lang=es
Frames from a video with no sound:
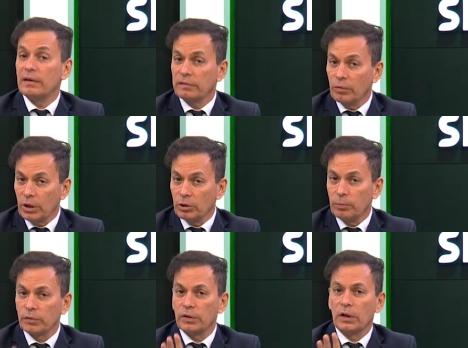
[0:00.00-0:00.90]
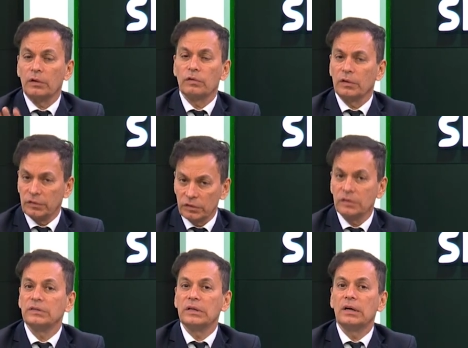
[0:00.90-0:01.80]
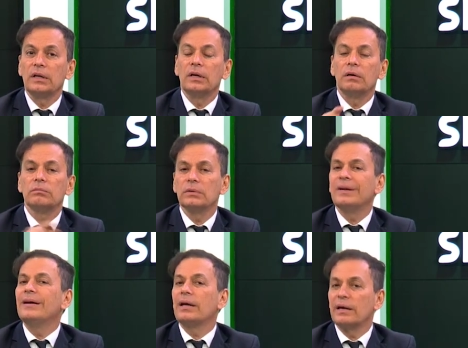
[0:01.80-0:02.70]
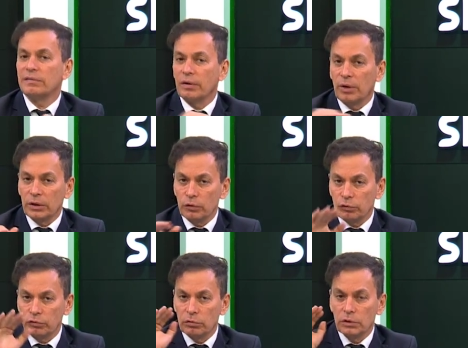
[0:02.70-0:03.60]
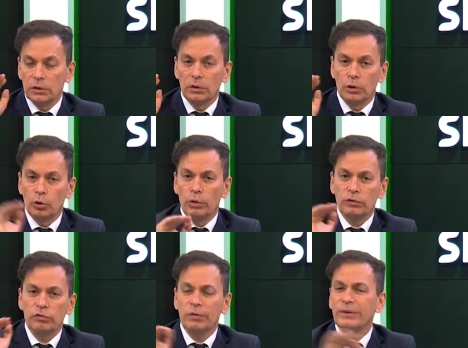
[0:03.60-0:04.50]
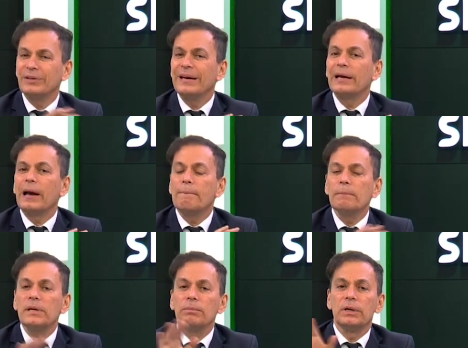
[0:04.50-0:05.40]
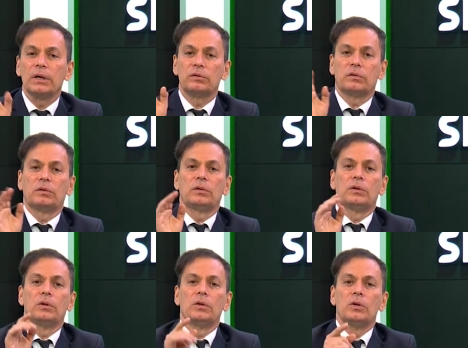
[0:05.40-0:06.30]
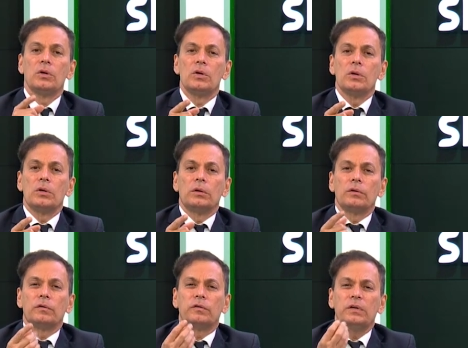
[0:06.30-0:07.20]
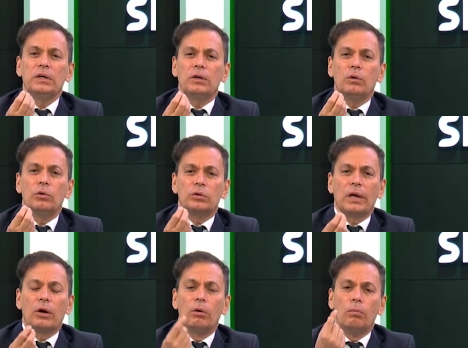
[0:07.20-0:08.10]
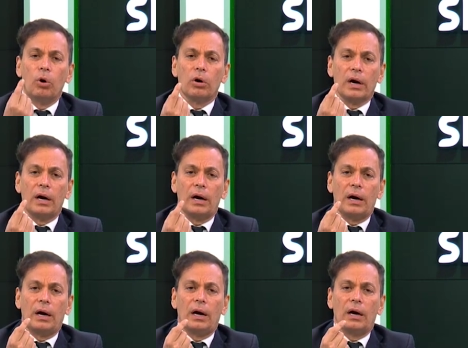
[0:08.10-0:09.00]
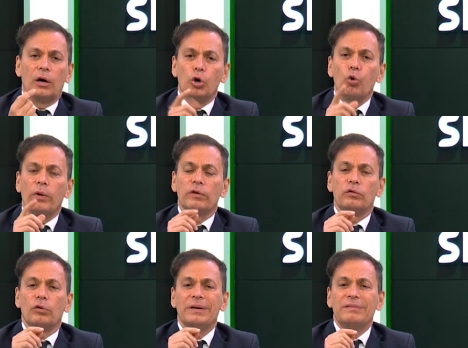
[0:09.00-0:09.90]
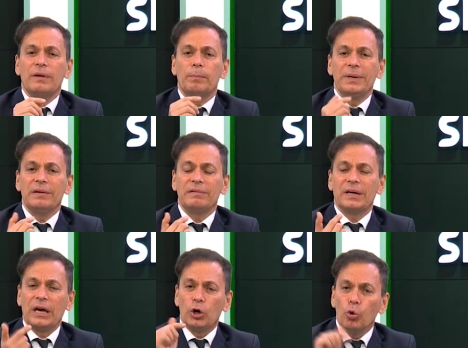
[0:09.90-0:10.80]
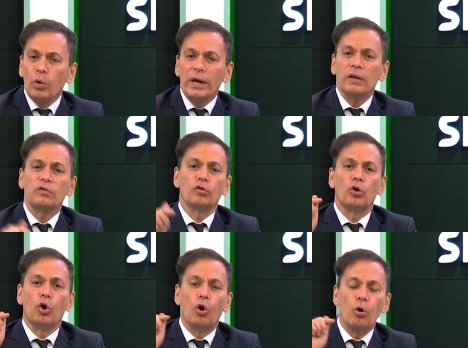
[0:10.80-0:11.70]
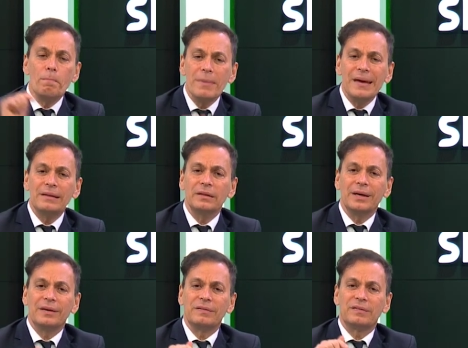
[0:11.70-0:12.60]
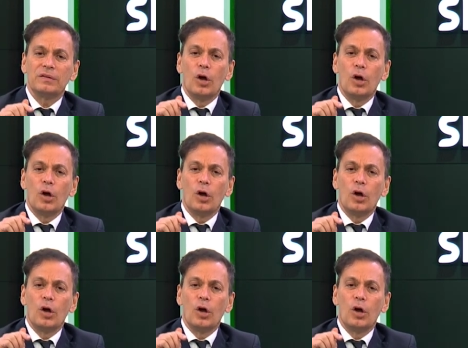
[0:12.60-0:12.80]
Ceballos por si acaso, y ese sí tiene la edad, tiene la edad de Ceballos. Grueso Suárez tienen la misma edad. Si usted convoca a Grueso y se piensa que Grueso o Méndez